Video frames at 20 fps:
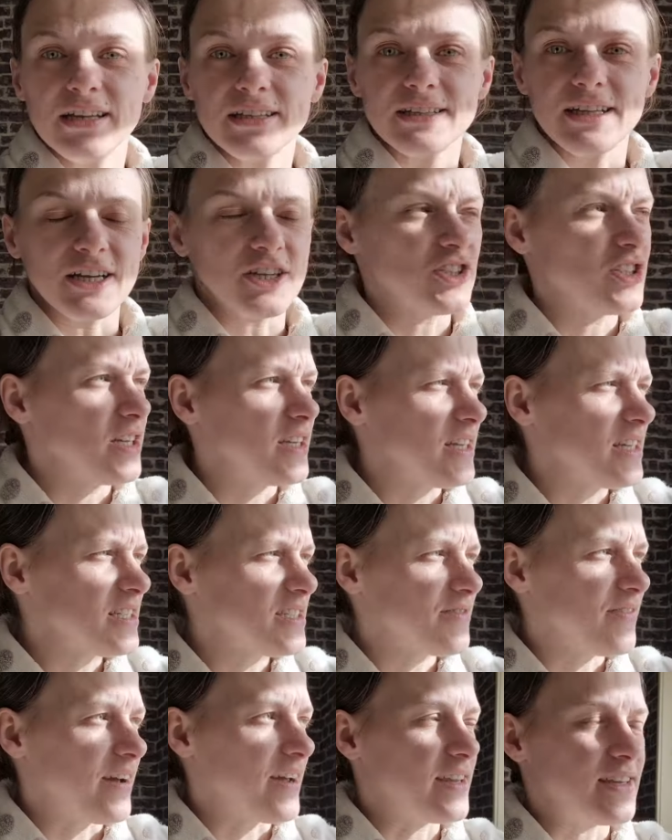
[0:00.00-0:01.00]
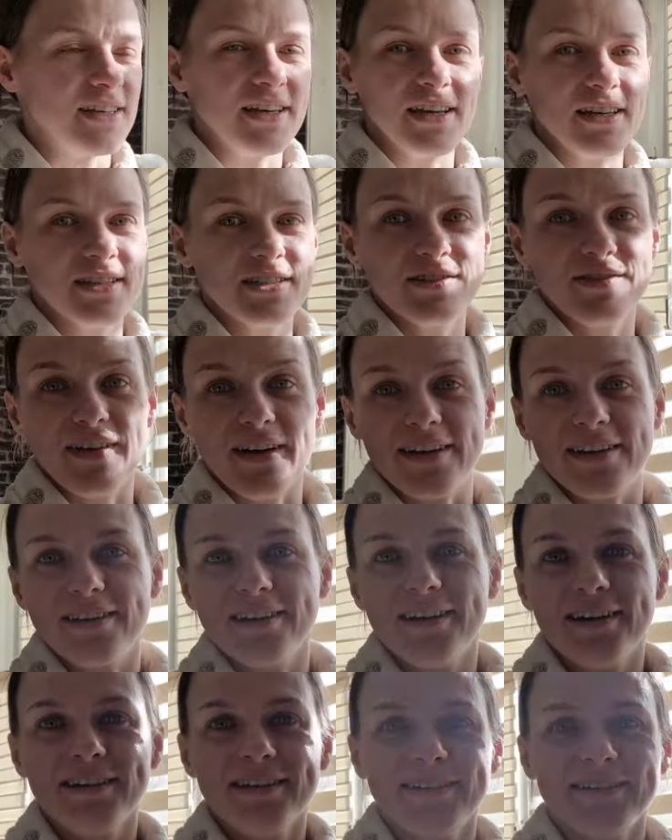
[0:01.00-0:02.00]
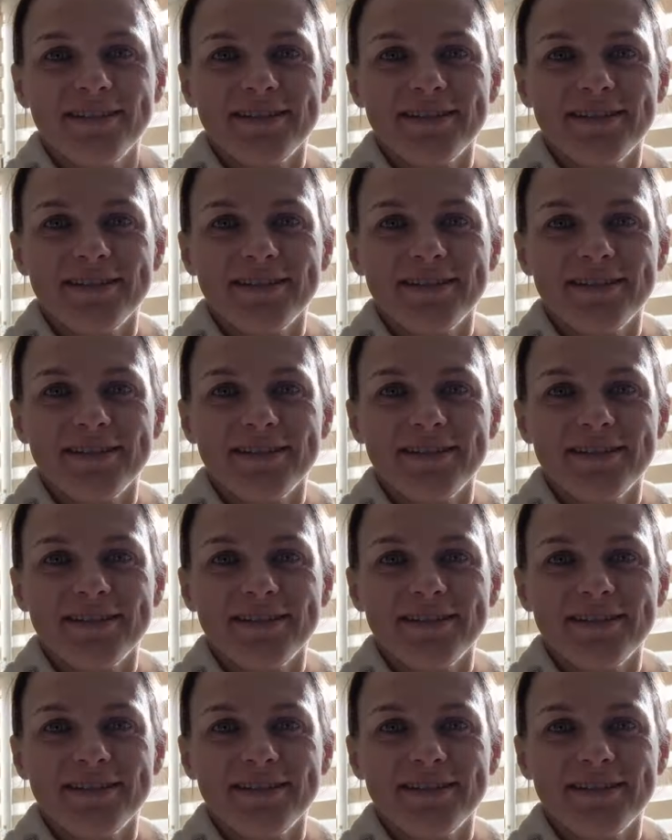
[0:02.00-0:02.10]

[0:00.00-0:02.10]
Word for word: Także jest fajnie, jest fajnie.